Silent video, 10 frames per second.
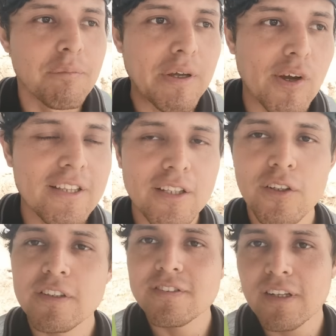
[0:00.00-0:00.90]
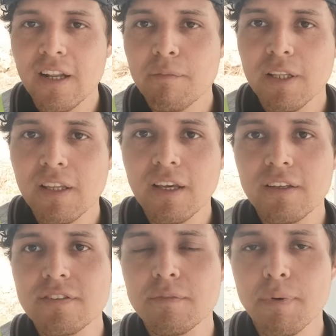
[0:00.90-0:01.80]
Pero esta noticia realmente es
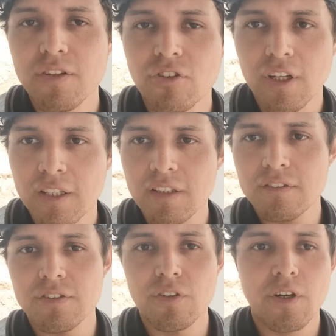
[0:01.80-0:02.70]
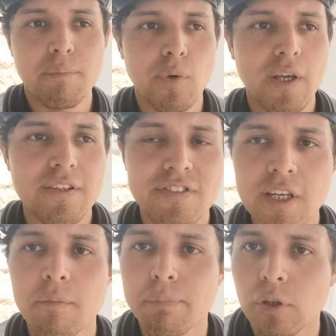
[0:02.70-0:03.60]
que es impresionante, señores, porque
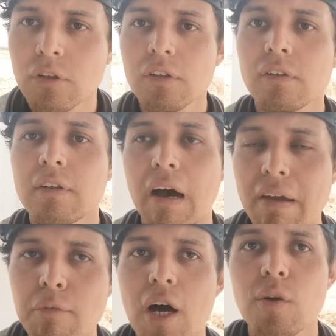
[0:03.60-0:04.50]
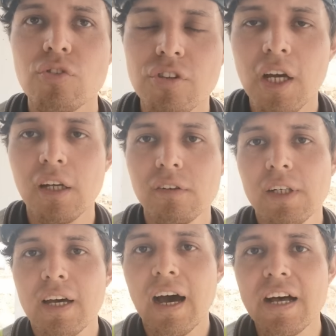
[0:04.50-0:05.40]
CM Pong habíamos anunciado
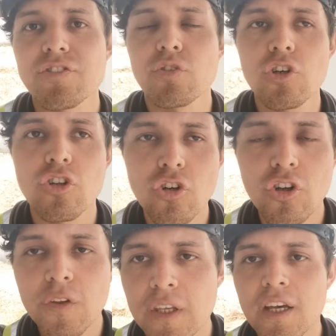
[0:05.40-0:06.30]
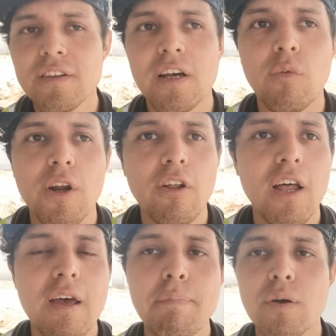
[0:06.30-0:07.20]
hace unos dos días, de acuerdo a
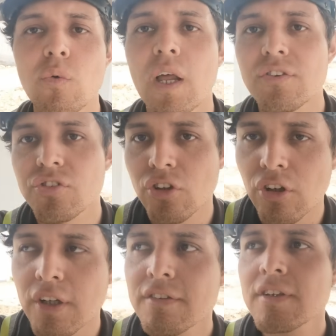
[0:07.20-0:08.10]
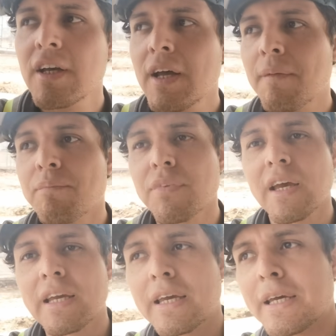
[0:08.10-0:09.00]
las especulaciones,
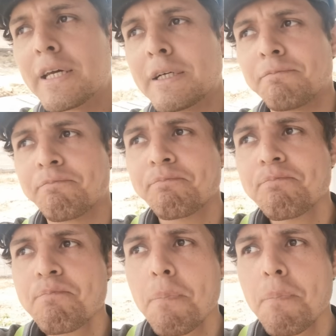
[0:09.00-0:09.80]
de que em,